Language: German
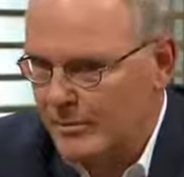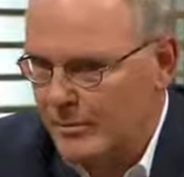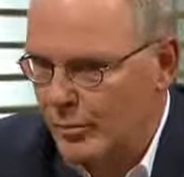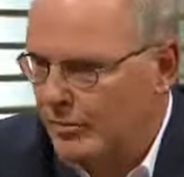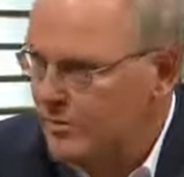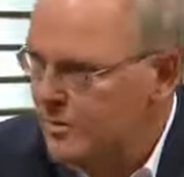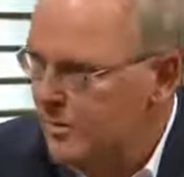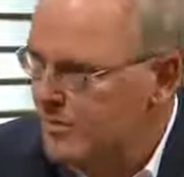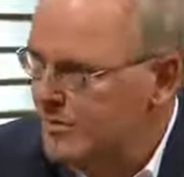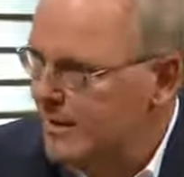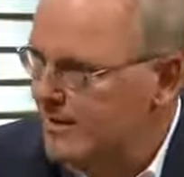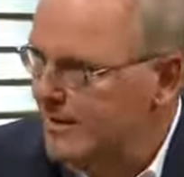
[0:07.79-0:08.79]
im
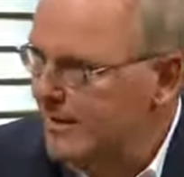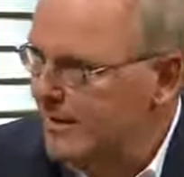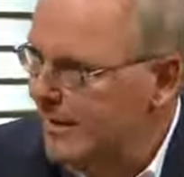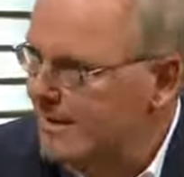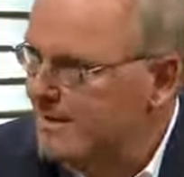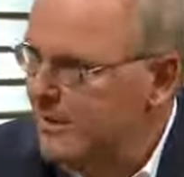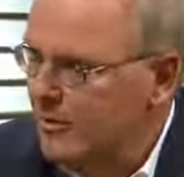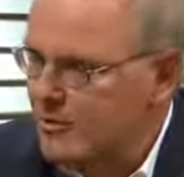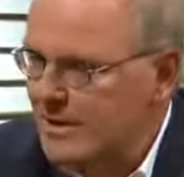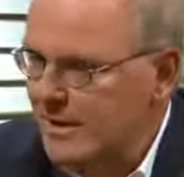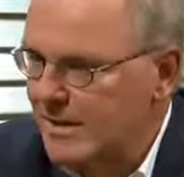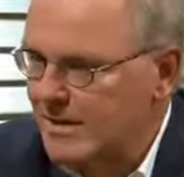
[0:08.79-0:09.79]
Bundeshaushalt, in den
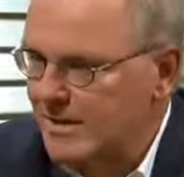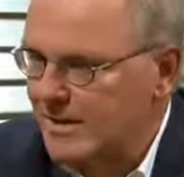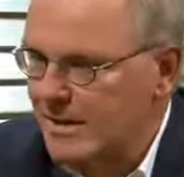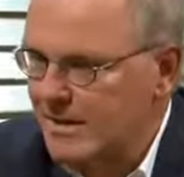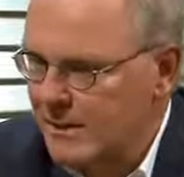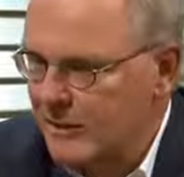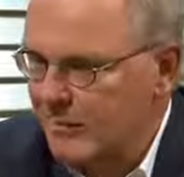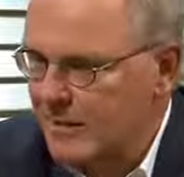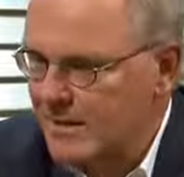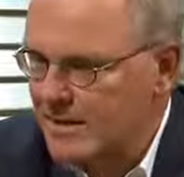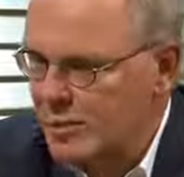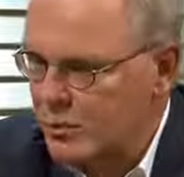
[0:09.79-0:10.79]
Landeshaushalten, die immer mehr